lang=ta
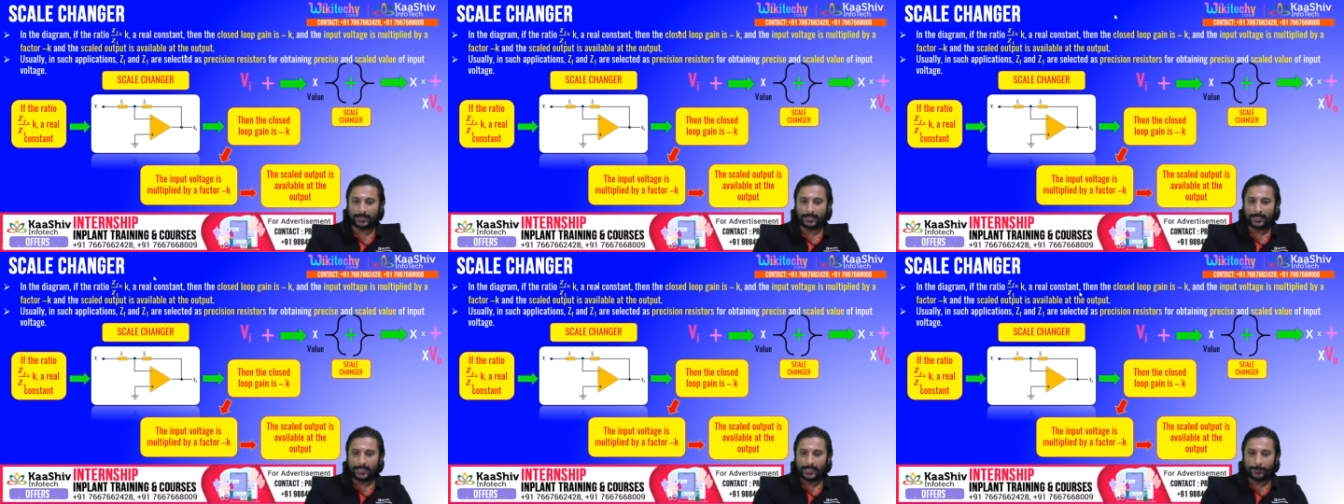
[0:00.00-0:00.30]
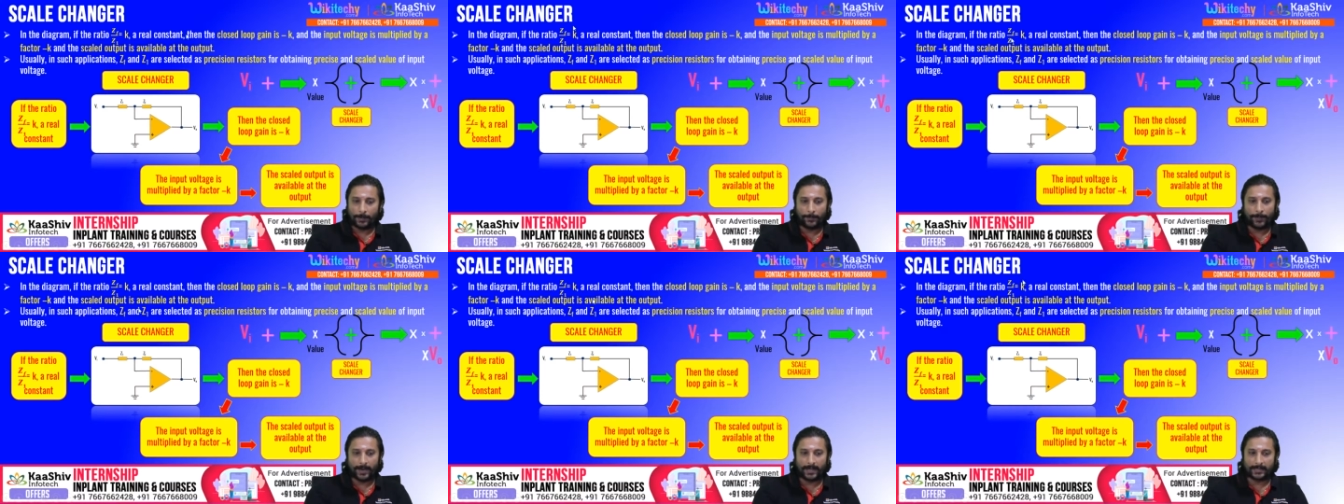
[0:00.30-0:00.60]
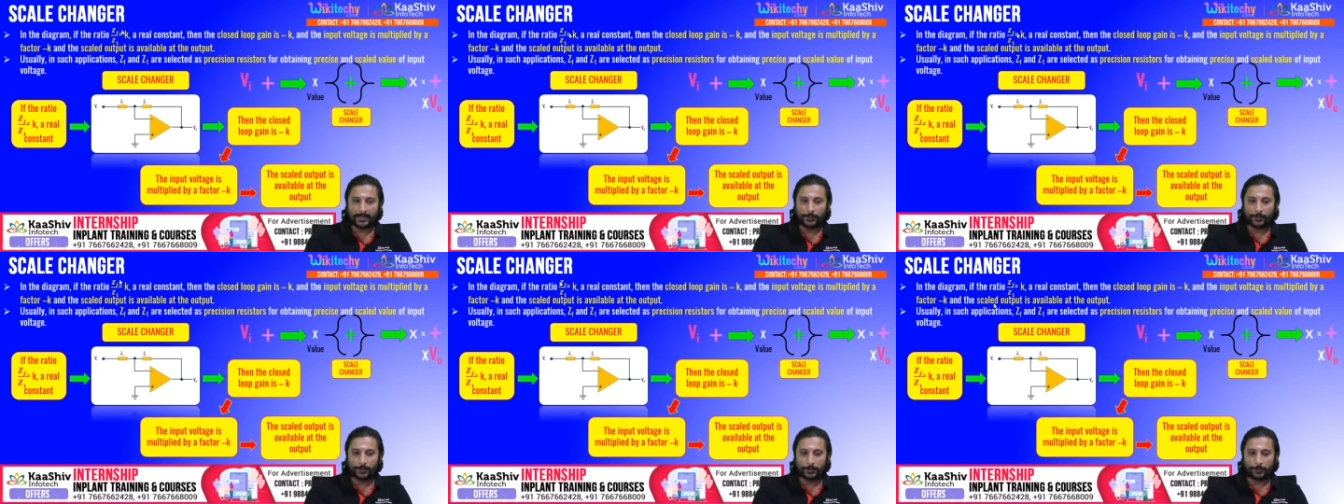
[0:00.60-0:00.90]
இப்போ பாருங்கள்
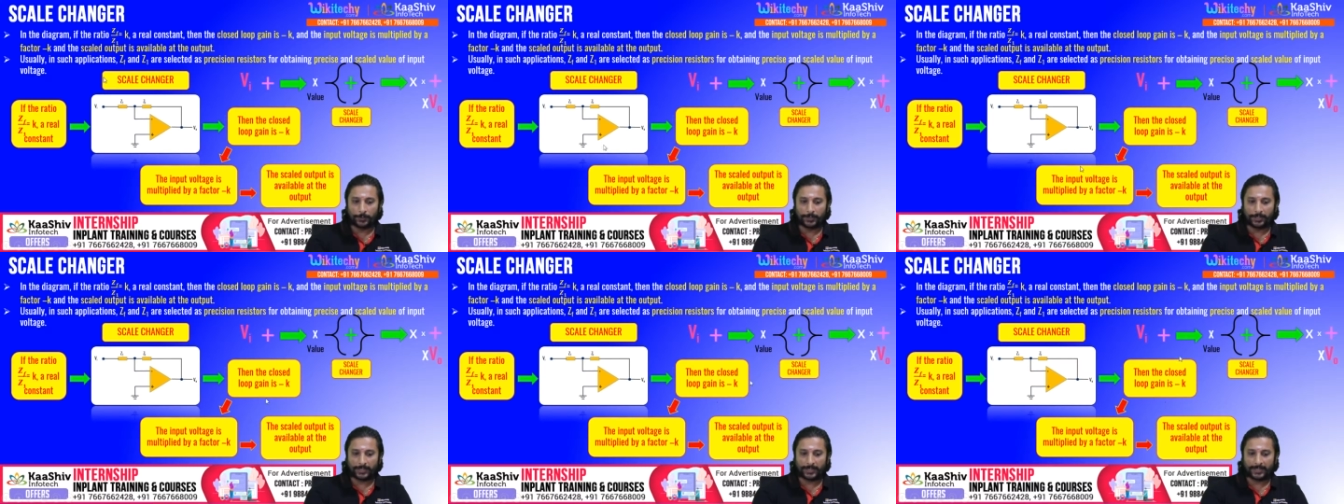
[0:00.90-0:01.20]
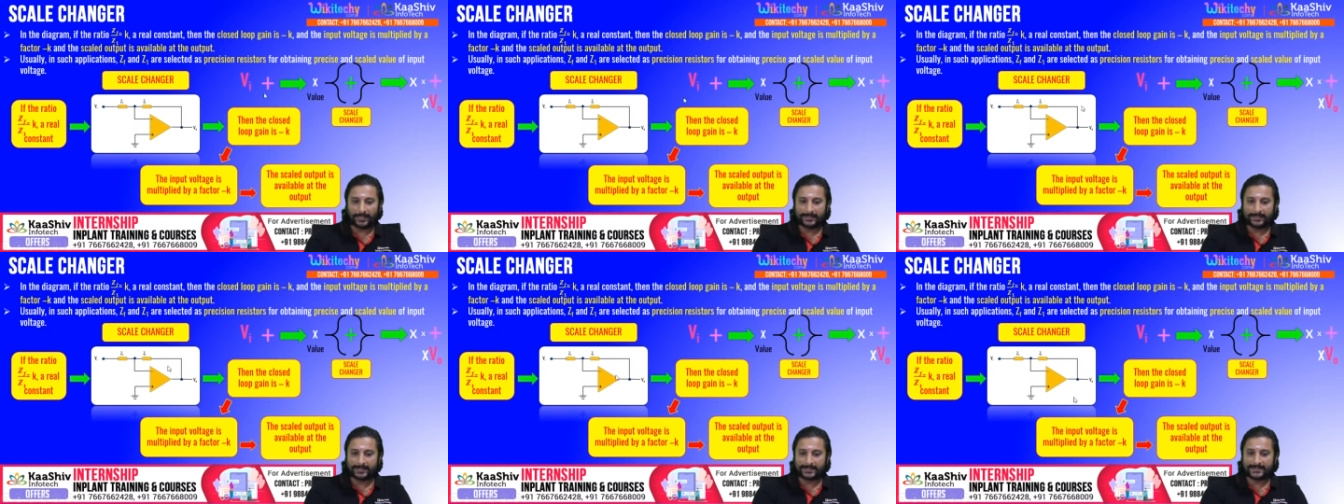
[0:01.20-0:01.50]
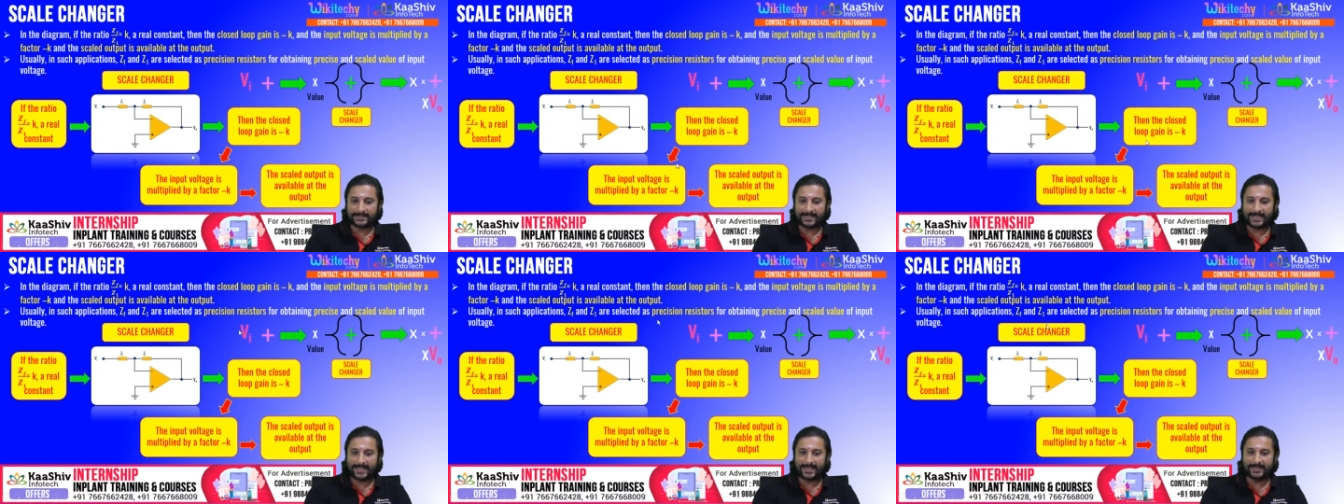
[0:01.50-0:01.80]
உங்களுக்கு புரியுங்க இதுதான்
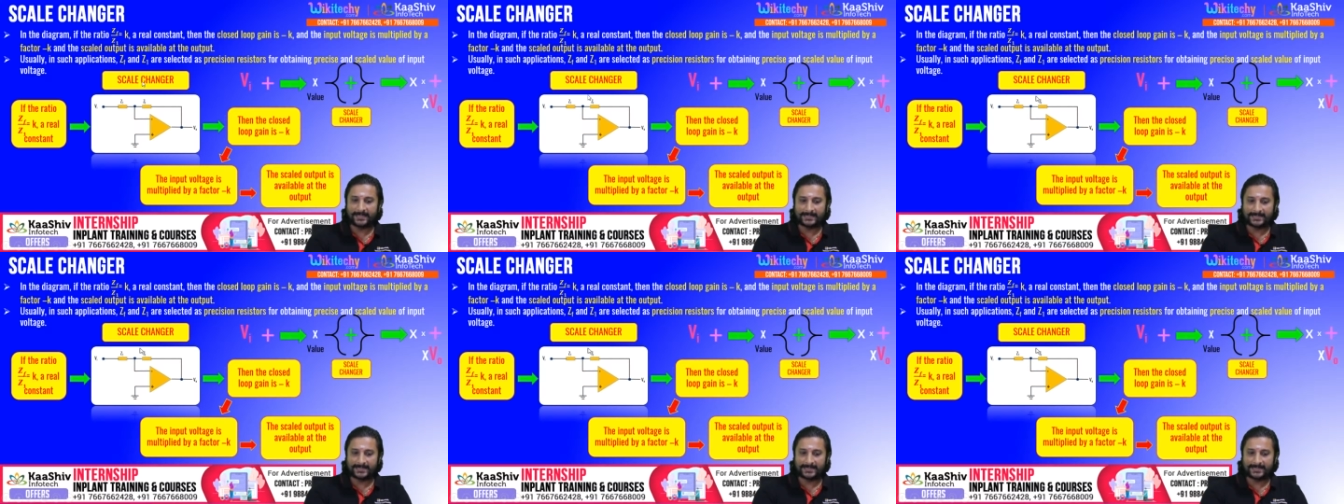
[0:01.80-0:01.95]
ஸ்கேல்